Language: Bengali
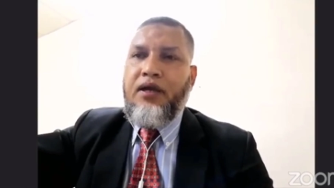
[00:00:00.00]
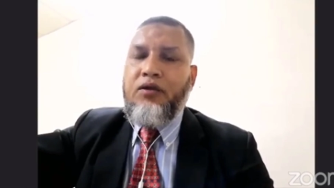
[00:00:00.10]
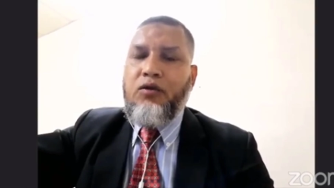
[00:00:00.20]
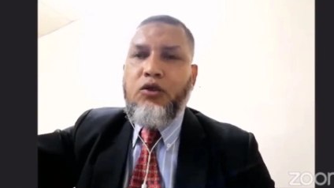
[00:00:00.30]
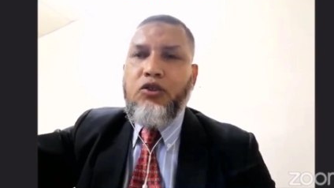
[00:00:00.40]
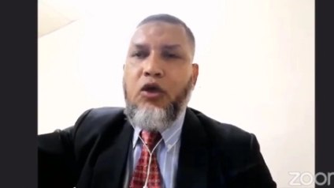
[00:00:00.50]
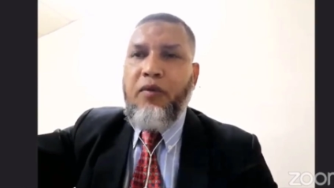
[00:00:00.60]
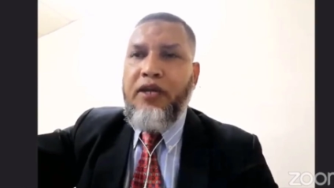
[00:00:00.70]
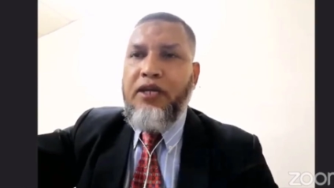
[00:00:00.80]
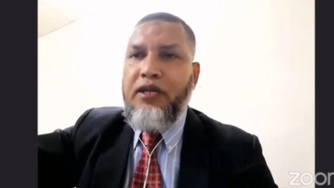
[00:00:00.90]
কোনো
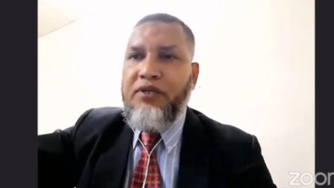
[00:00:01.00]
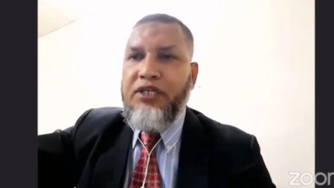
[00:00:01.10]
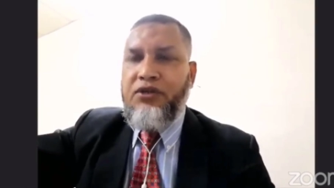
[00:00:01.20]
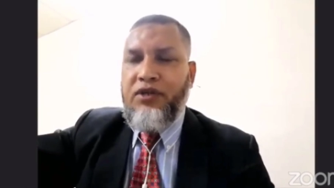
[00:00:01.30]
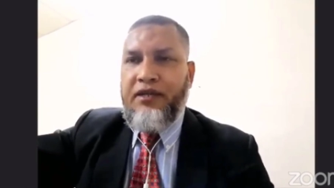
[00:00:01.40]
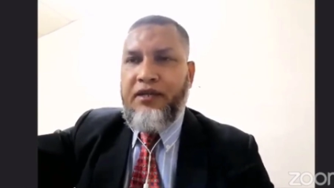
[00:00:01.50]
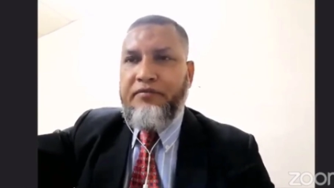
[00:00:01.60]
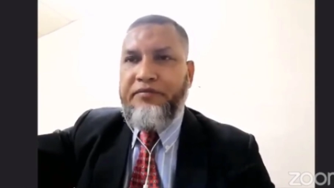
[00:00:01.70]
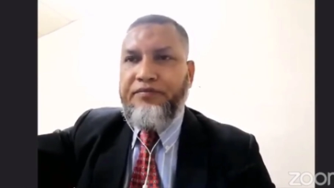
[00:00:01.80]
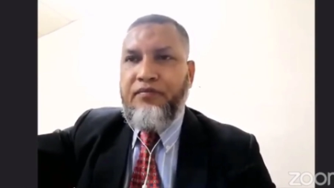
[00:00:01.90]
সময়ের লিমিটেশন নাই
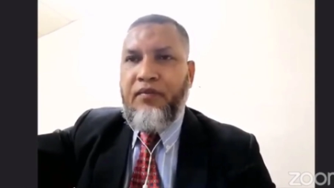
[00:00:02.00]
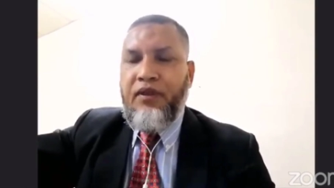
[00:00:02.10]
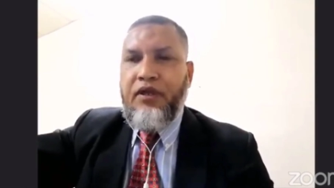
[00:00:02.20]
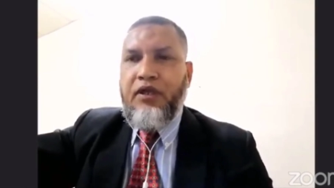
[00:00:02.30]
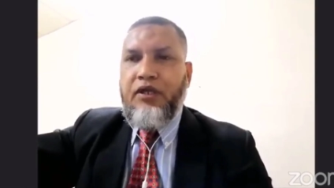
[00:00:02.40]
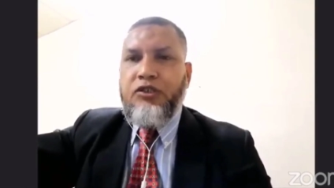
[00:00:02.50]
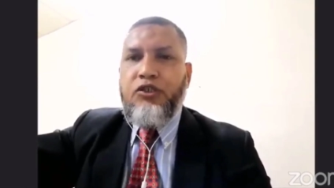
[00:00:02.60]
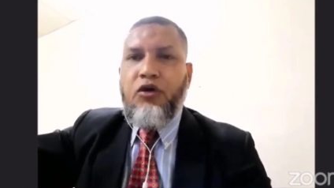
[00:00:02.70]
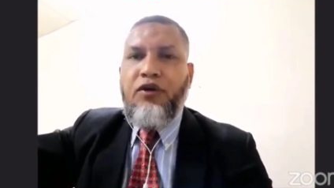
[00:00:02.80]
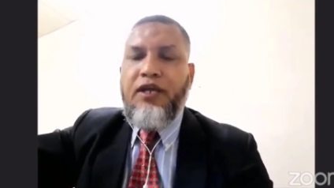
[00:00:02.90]

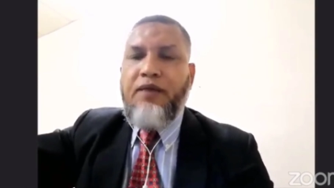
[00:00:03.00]
যখনই